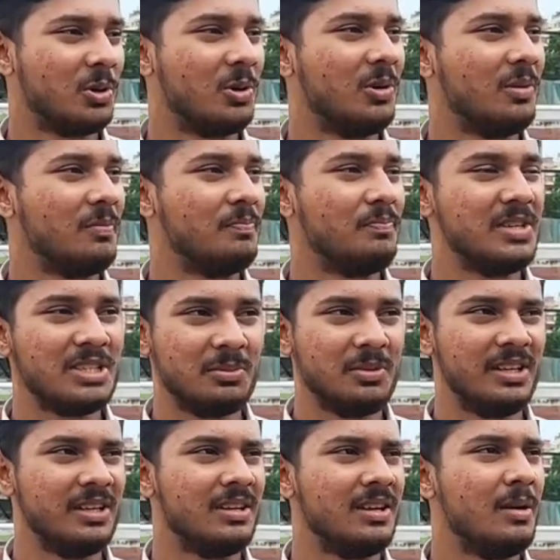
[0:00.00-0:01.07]
সকল
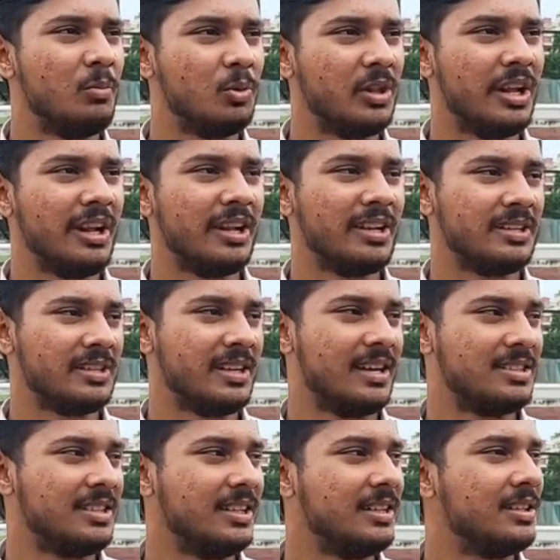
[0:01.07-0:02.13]
বিসিবির প্রধানের
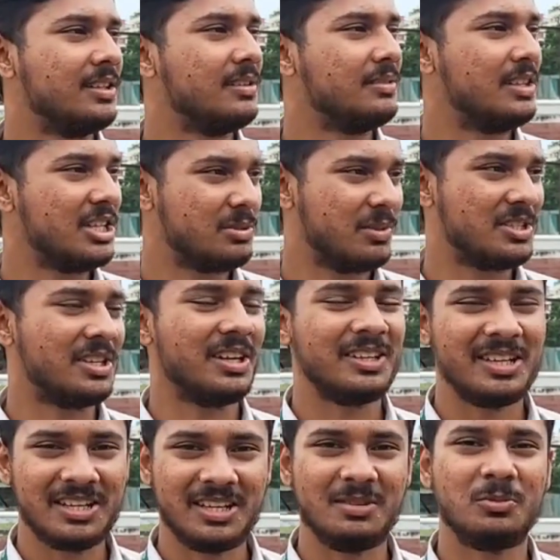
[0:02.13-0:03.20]
কাছে দেশবাসীর
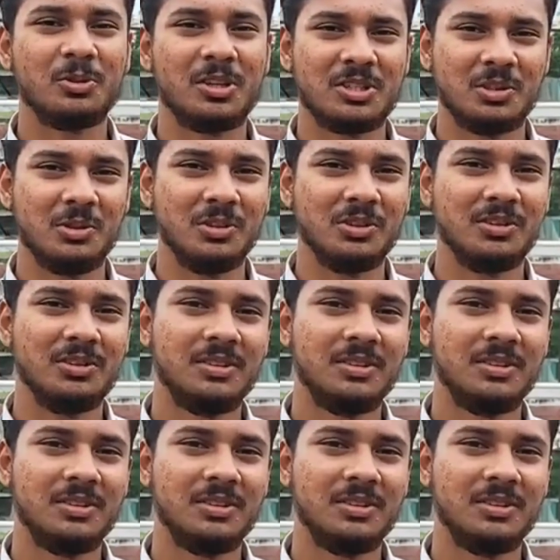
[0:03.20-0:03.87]
কাছে এটাই প্রত্যাশিত